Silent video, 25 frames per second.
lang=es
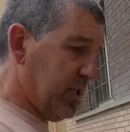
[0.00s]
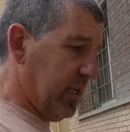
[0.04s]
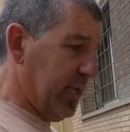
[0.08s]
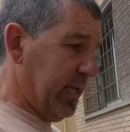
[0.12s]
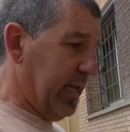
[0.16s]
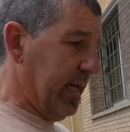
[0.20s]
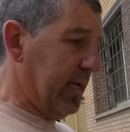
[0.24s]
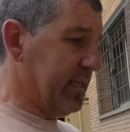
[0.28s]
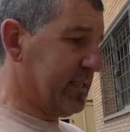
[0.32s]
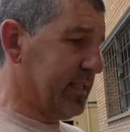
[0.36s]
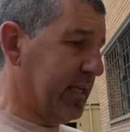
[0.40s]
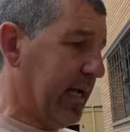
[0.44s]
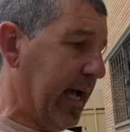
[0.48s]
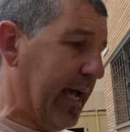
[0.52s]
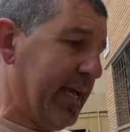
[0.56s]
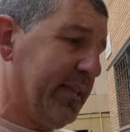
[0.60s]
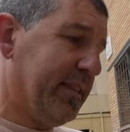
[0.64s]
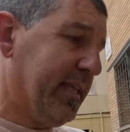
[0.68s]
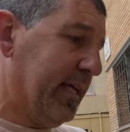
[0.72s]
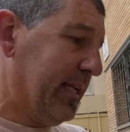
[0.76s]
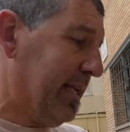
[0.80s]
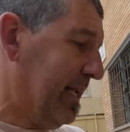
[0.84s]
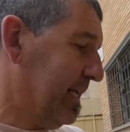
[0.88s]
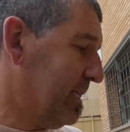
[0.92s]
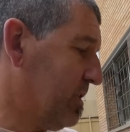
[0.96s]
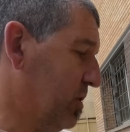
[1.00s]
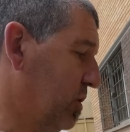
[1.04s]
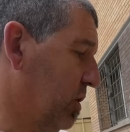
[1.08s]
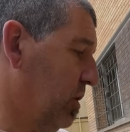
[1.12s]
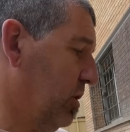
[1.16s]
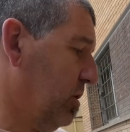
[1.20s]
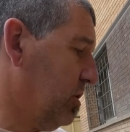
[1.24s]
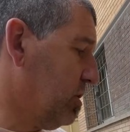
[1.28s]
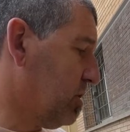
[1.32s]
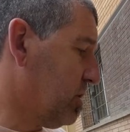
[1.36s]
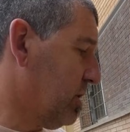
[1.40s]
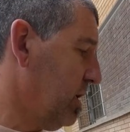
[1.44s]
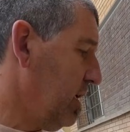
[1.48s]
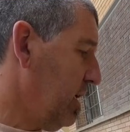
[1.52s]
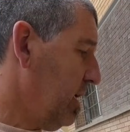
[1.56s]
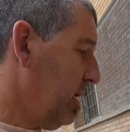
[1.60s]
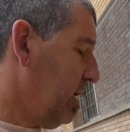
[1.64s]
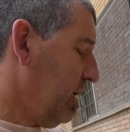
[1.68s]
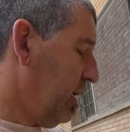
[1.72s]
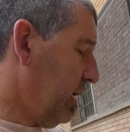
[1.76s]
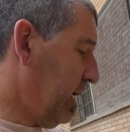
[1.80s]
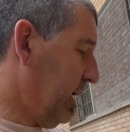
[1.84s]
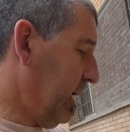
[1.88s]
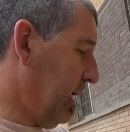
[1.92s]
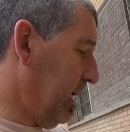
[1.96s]
Sí, es en las dos
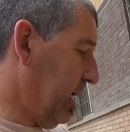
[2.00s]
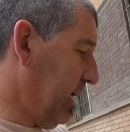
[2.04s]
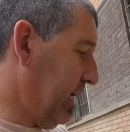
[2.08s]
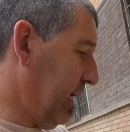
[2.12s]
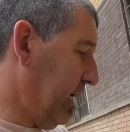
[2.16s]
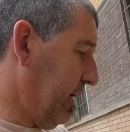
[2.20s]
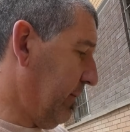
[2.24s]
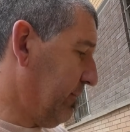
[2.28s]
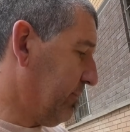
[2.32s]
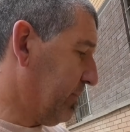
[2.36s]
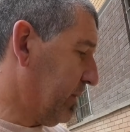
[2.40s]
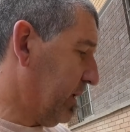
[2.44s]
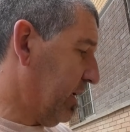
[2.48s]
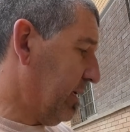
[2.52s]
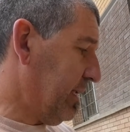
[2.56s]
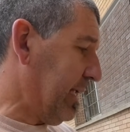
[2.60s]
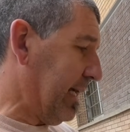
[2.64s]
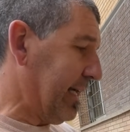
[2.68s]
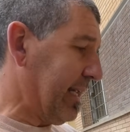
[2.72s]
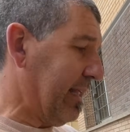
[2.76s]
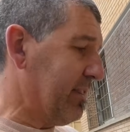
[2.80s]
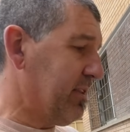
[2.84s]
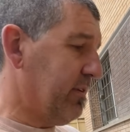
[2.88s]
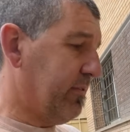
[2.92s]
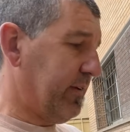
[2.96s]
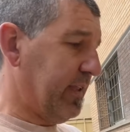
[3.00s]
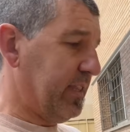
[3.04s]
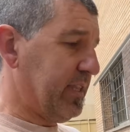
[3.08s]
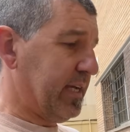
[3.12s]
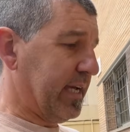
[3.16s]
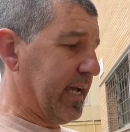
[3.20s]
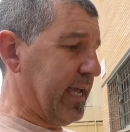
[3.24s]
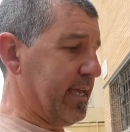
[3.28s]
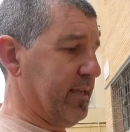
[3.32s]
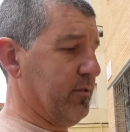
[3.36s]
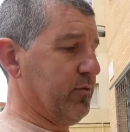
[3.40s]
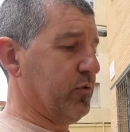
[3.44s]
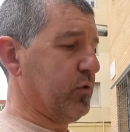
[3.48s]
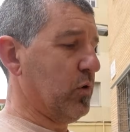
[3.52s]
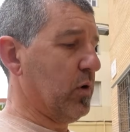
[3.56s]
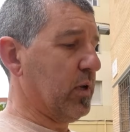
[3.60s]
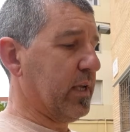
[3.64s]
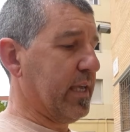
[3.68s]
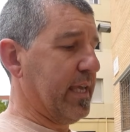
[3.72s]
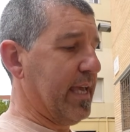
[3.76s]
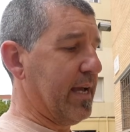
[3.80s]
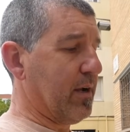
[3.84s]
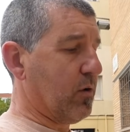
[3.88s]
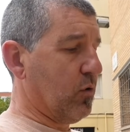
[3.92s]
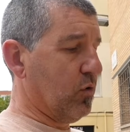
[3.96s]
y la gran diferencia que hay entre una
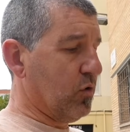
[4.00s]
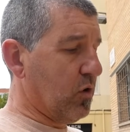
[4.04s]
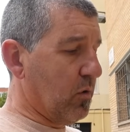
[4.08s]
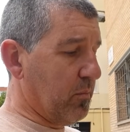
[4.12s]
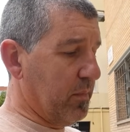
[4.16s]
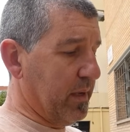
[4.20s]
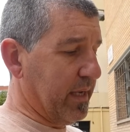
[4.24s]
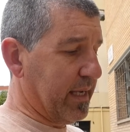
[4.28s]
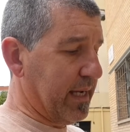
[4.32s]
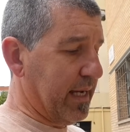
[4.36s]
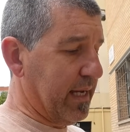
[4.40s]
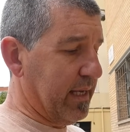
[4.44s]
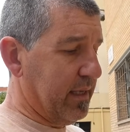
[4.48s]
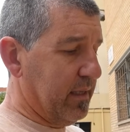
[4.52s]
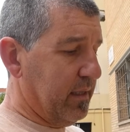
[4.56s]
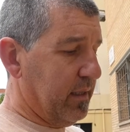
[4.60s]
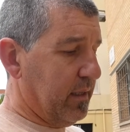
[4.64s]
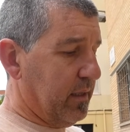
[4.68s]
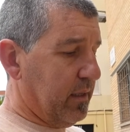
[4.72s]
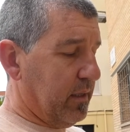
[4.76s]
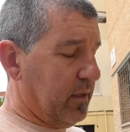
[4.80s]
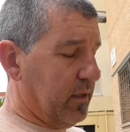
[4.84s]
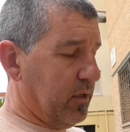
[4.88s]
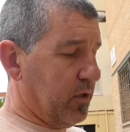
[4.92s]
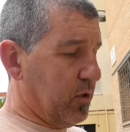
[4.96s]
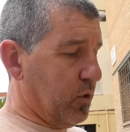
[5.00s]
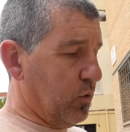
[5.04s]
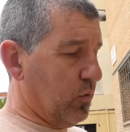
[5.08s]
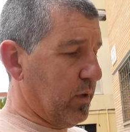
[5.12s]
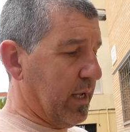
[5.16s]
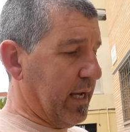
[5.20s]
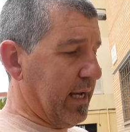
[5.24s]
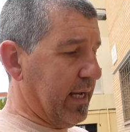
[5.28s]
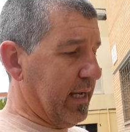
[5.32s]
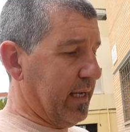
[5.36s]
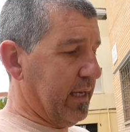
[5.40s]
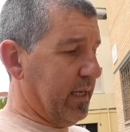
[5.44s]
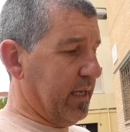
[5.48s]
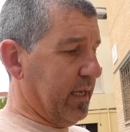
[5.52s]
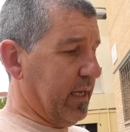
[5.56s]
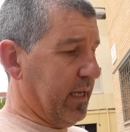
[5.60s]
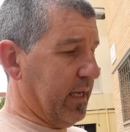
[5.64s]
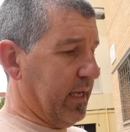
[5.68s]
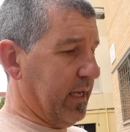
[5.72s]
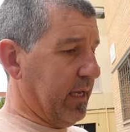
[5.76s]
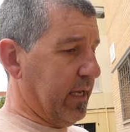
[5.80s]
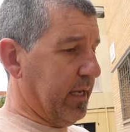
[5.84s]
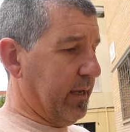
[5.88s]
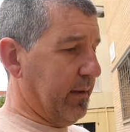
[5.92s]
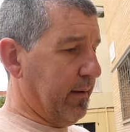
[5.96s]
horquilla económica y una after
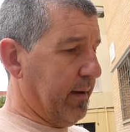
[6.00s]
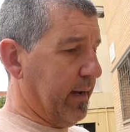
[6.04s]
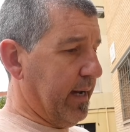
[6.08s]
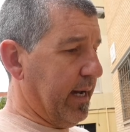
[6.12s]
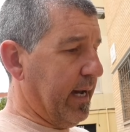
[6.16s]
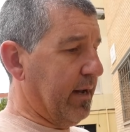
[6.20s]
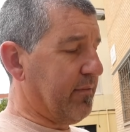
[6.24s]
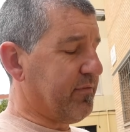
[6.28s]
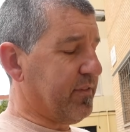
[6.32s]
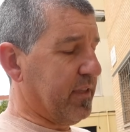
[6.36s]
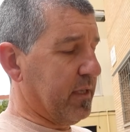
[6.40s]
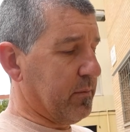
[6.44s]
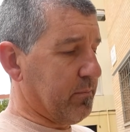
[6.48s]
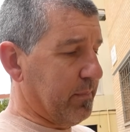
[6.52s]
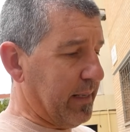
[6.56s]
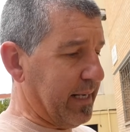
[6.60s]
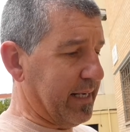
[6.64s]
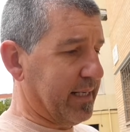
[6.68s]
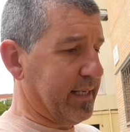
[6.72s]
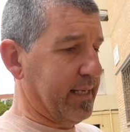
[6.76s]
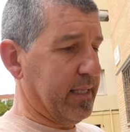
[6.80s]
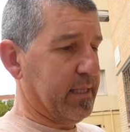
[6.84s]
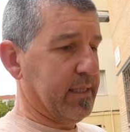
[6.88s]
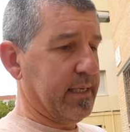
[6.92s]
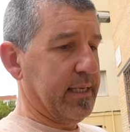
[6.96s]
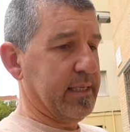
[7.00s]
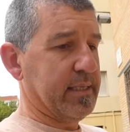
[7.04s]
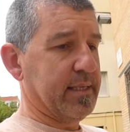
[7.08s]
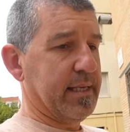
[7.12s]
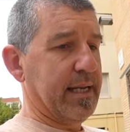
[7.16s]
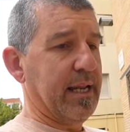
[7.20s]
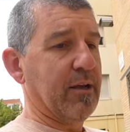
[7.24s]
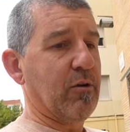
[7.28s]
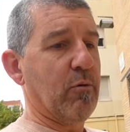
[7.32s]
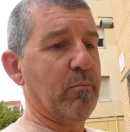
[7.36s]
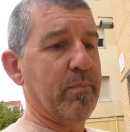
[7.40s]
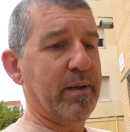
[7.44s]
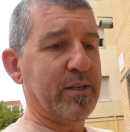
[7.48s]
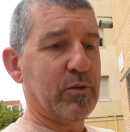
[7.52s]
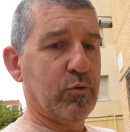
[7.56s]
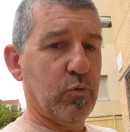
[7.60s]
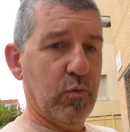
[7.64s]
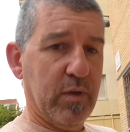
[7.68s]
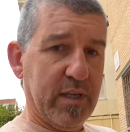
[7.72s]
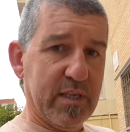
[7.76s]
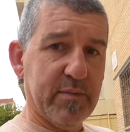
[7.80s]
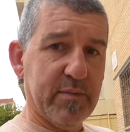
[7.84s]
eh, aftermarket, que es que la compras tú